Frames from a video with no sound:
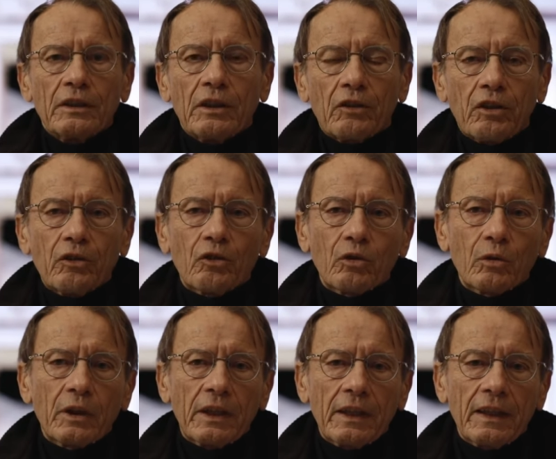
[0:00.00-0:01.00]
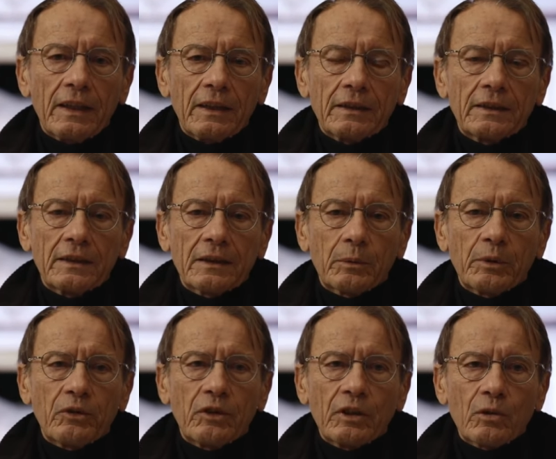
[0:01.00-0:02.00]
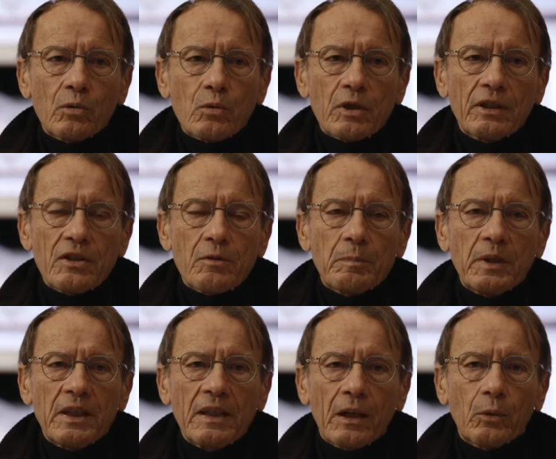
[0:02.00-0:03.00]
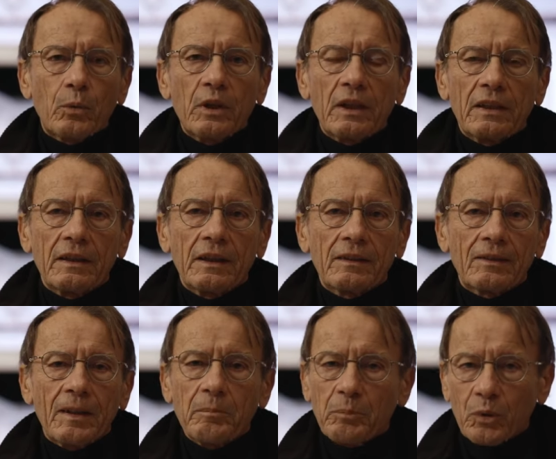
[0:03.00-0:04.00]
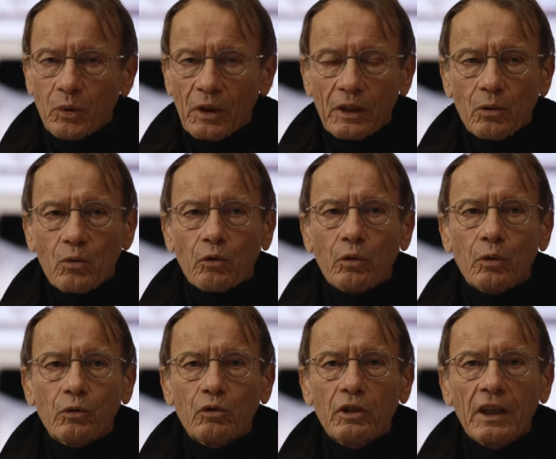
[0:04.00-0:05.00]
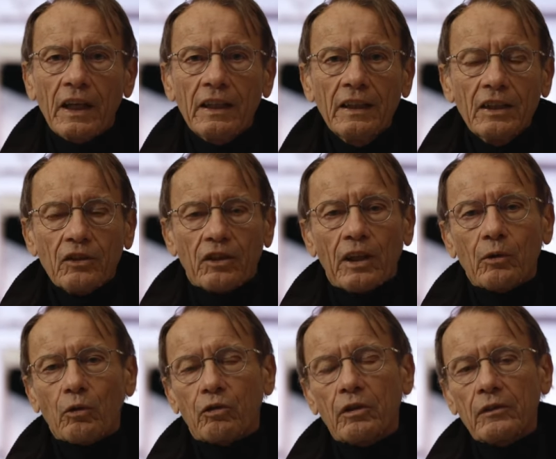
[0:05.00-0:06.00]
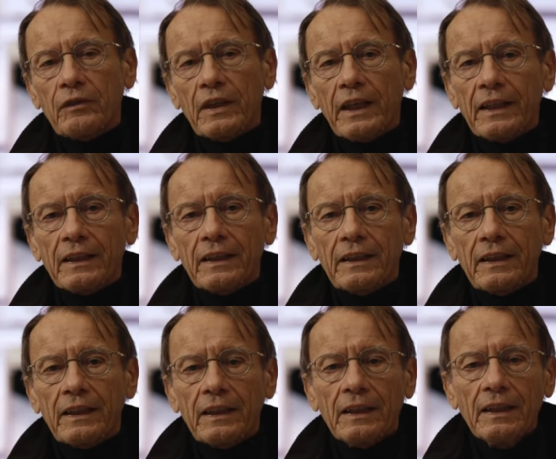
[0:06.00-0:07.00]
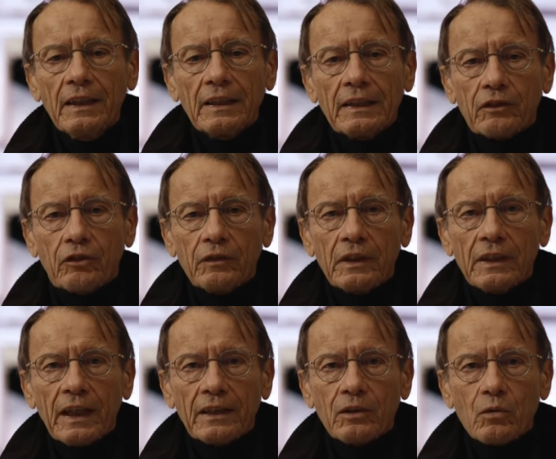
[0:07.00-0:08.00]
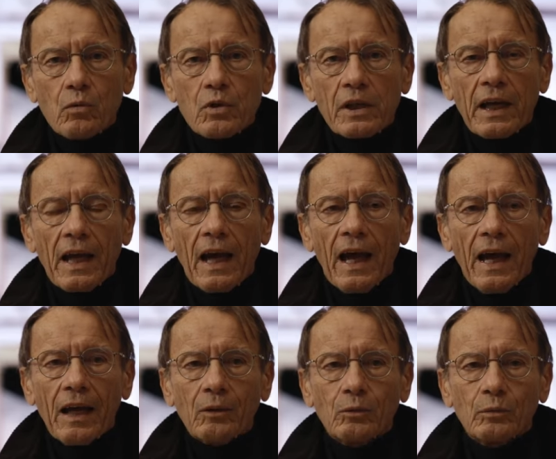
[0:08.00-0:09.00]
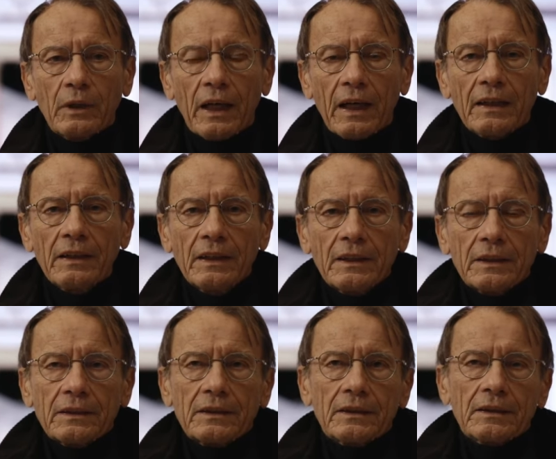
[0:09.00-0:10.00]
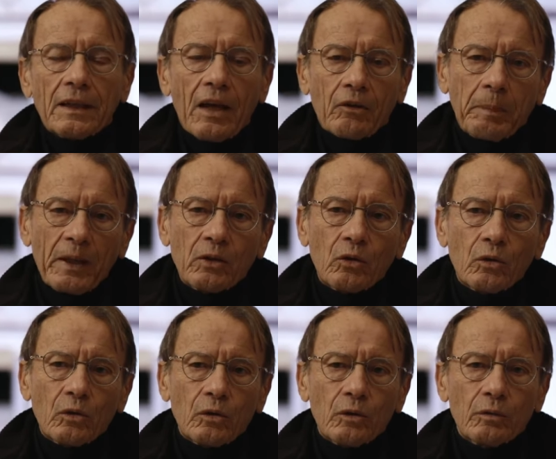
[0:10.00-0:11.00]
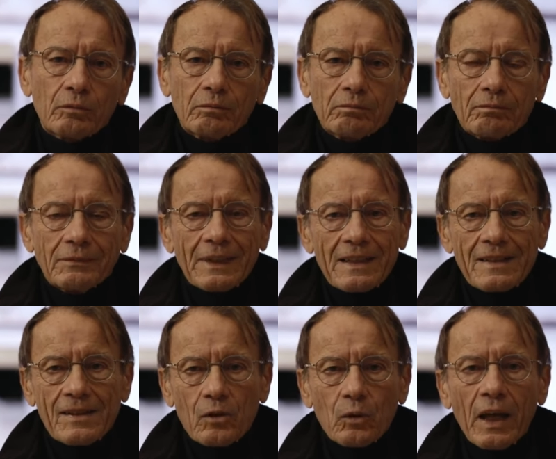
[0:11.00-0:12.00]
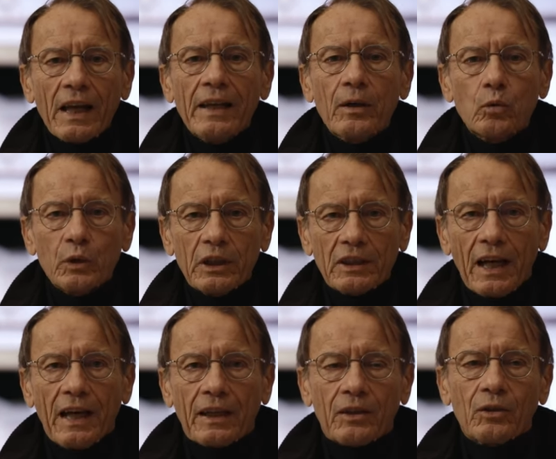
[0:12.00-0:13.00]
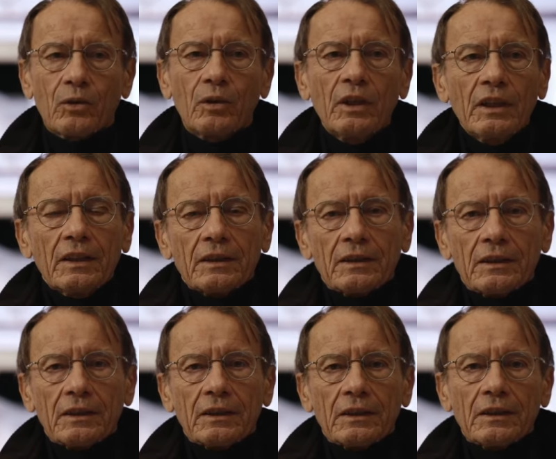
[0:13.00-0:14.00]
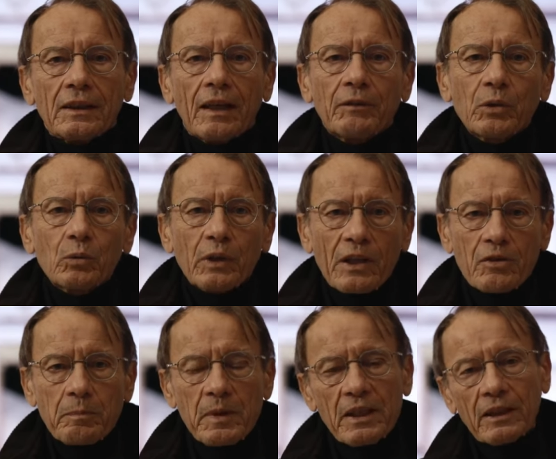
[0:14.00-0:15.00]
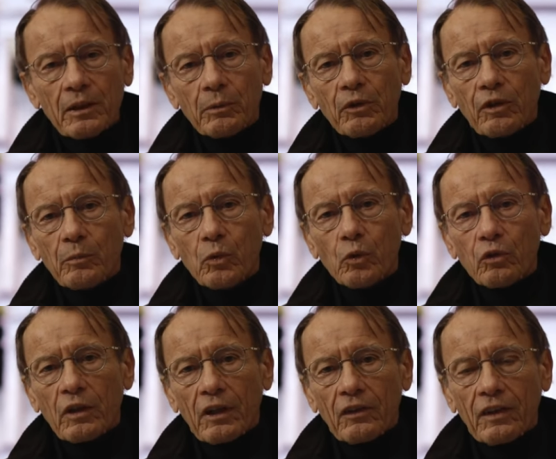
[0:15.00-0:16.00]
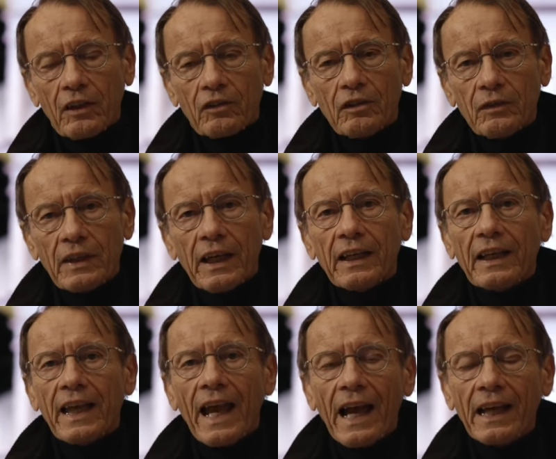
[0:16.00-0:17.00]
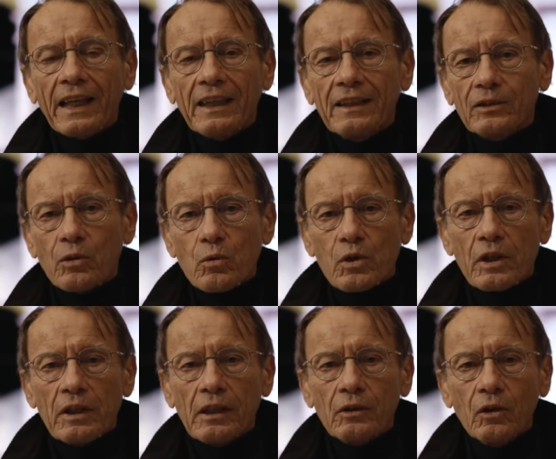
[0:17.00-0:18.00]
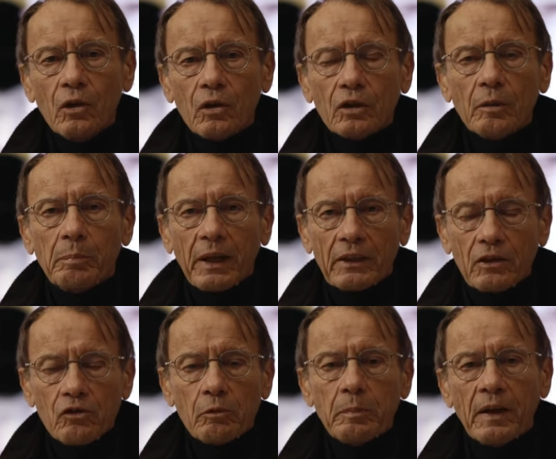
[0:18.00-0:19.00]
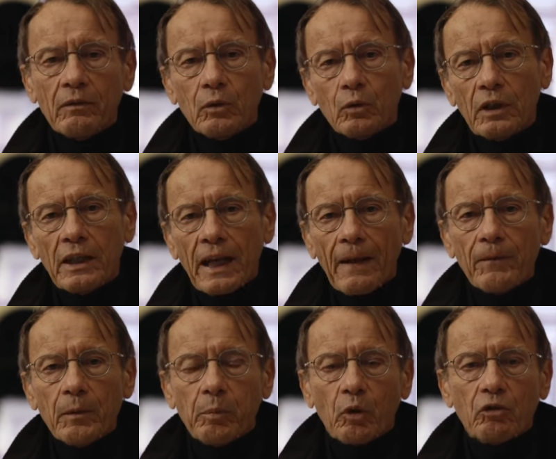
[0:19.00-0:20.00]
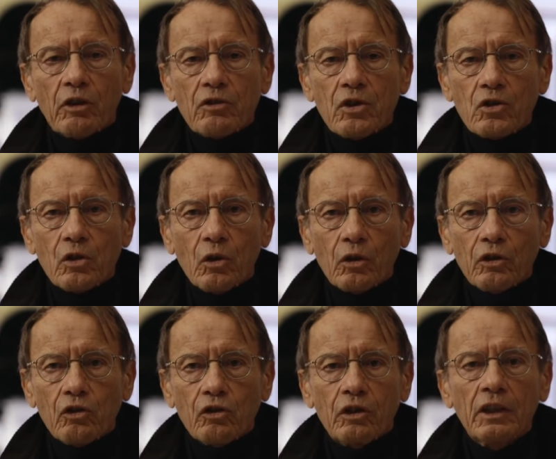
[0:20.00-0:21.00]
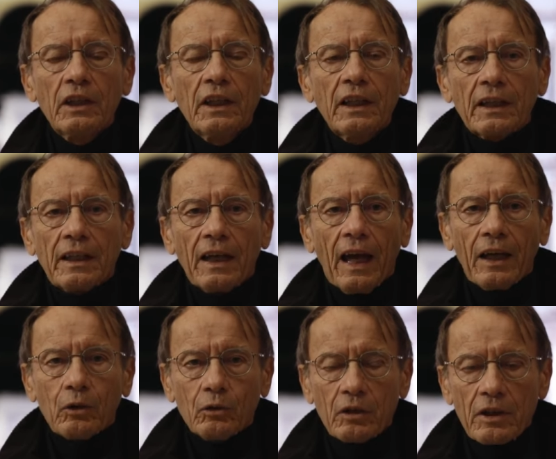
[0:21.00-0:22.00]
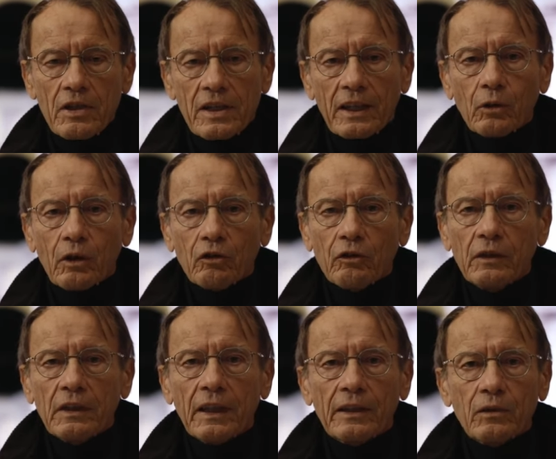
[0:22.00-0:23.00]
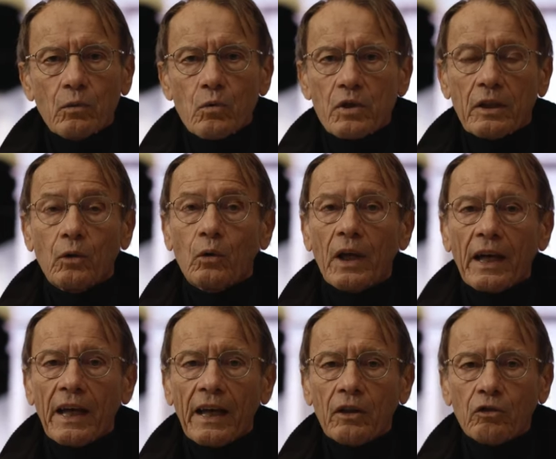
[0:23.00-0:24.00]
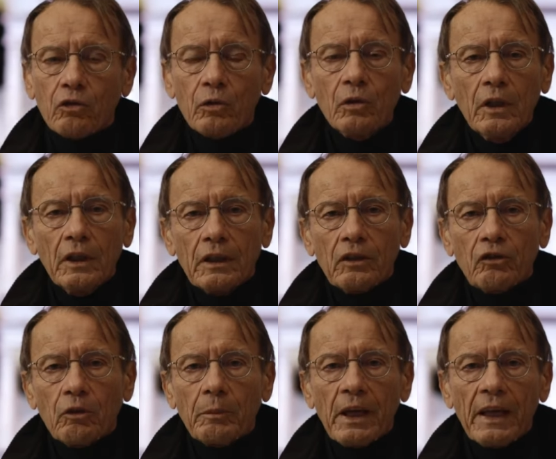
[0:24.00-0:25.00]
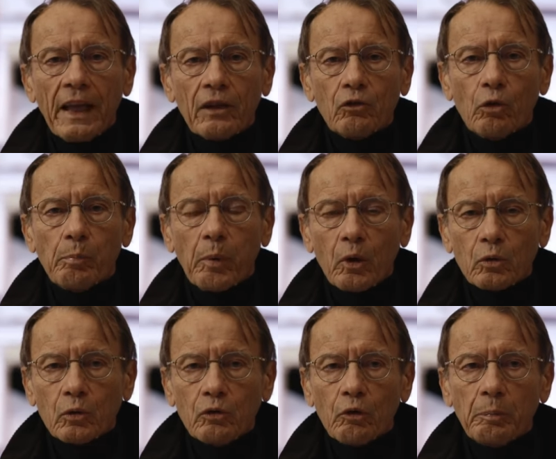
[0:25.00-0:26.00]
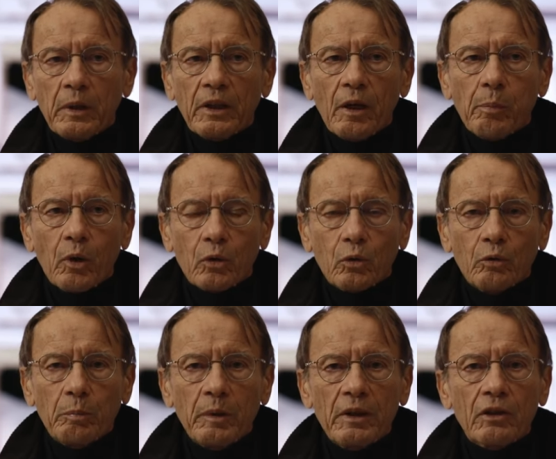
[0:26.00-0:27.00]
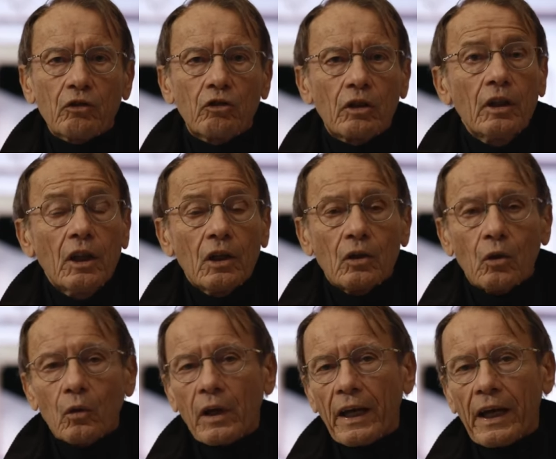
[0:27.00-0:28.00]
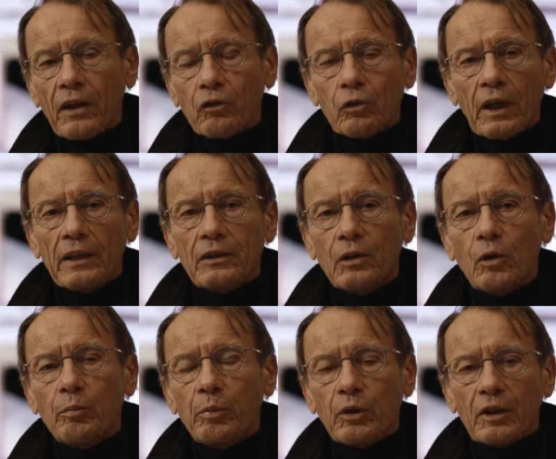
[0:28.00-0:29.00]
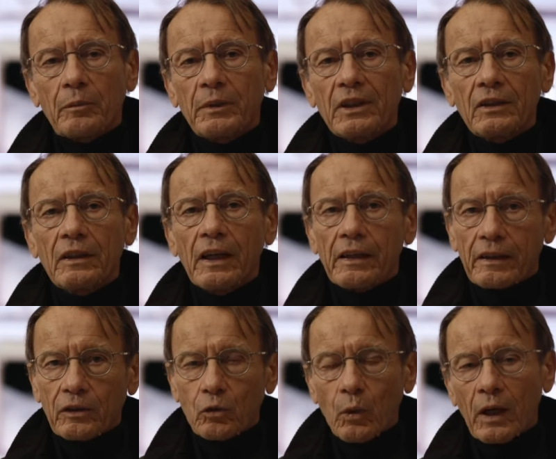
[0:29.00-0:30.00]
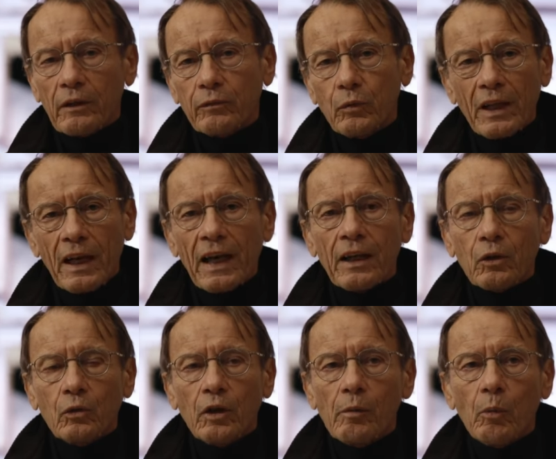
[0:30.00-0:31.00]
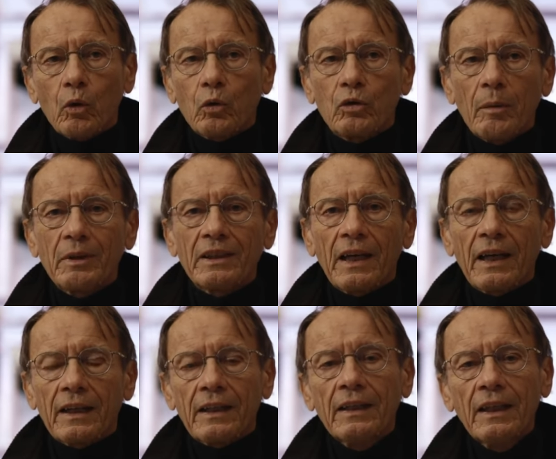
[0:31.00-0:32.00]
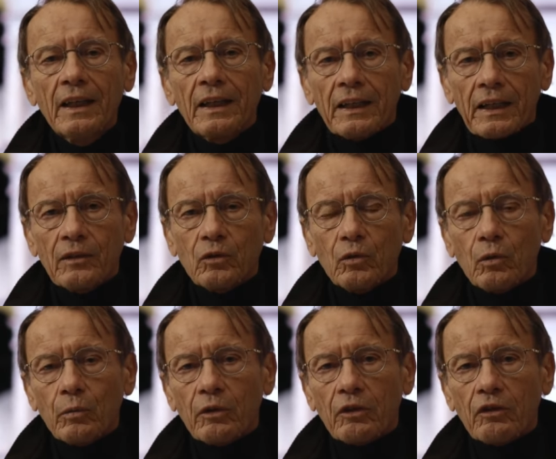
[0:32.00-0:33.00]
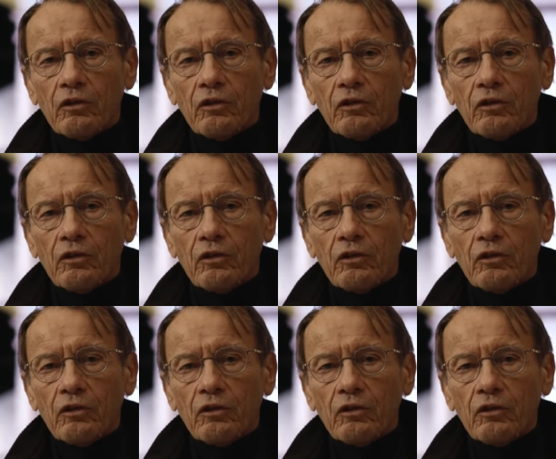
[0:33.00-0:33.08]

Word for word: nel senso che eh, questi etruschi di spina qui nel tempio dell'etruscologia stanno a significare che la civiltà etrusca ha un eh, aspetto nazionale unitario eh, la venuta a spina di questa mostra sta a significare che anche gli Etruschi del Nord partecipavano dei grandi processi storici che hanno interessato la civiltà etrusca. Non a caso il gemellaggio, il porto di Spina e il porto di Pirgi, non a caso tanti comportamenti nel rituale funerario, nel modo di abitare, rendono questa